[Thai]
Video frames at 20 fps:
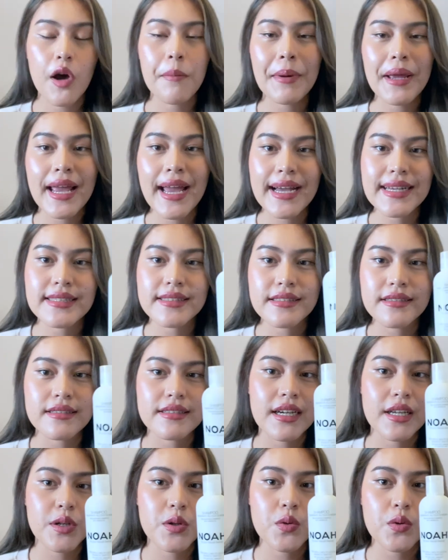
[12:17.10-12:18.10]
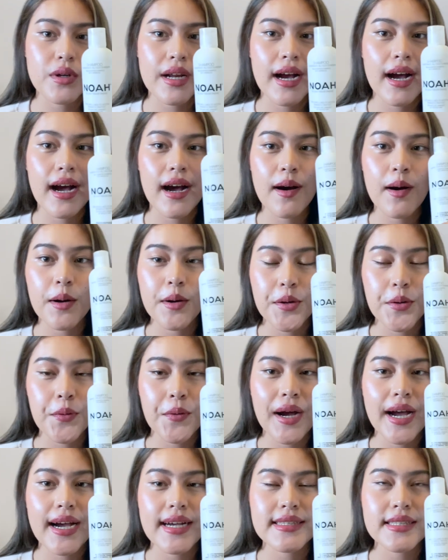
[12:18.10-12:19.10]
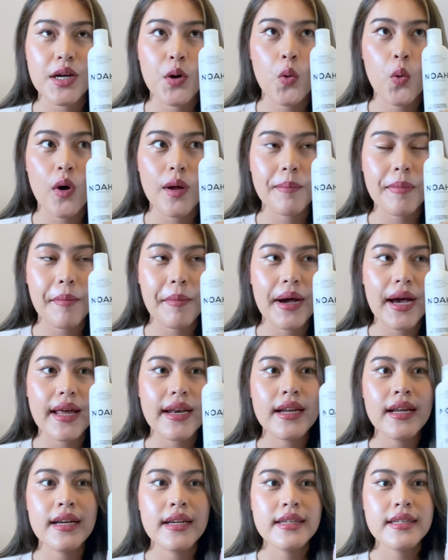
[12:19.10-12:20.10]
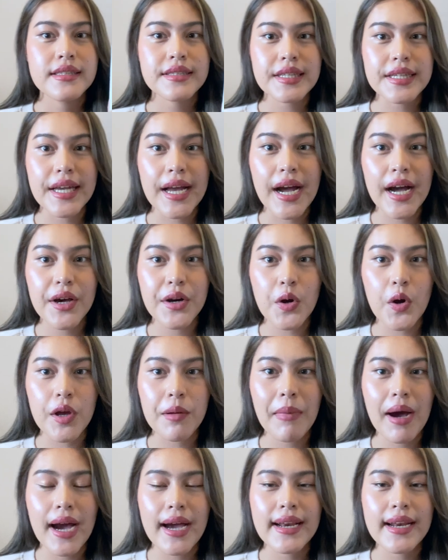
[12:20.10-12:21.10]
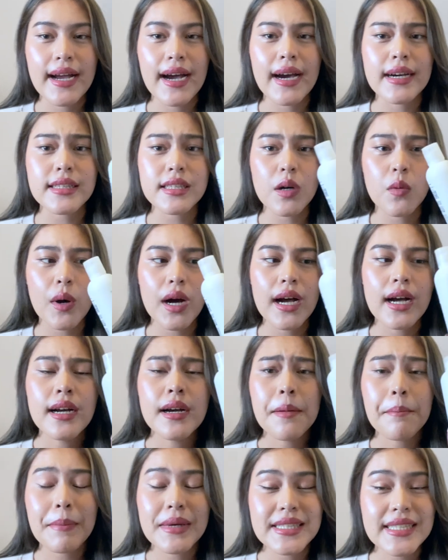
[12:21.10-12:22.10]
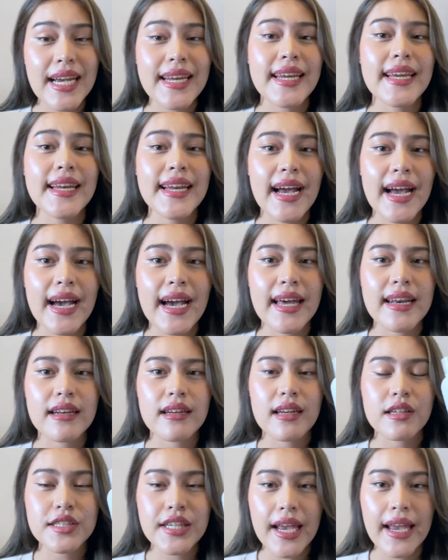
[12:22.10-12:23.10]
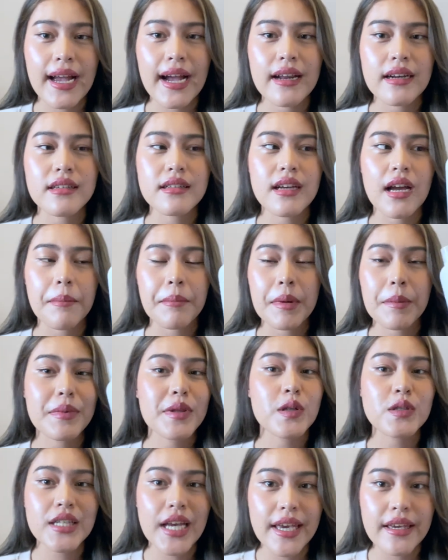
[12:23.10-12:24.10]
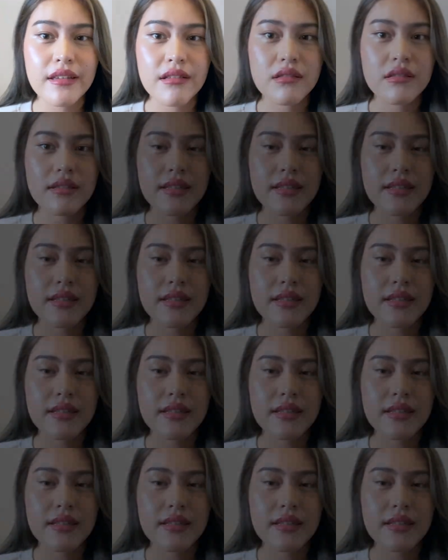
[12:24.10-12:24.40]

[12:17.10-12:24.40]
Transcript: องไปหาซื้อกันดูนะคะของ โนอาห์ จะขวดประมาณ สี่ถึงห้าร้อย บาทนะคะแต่ว่ามันใช้ได้นานเราใช้ครั้งหนึ่งอ่ะมันไม่ต้องใช้เยอะ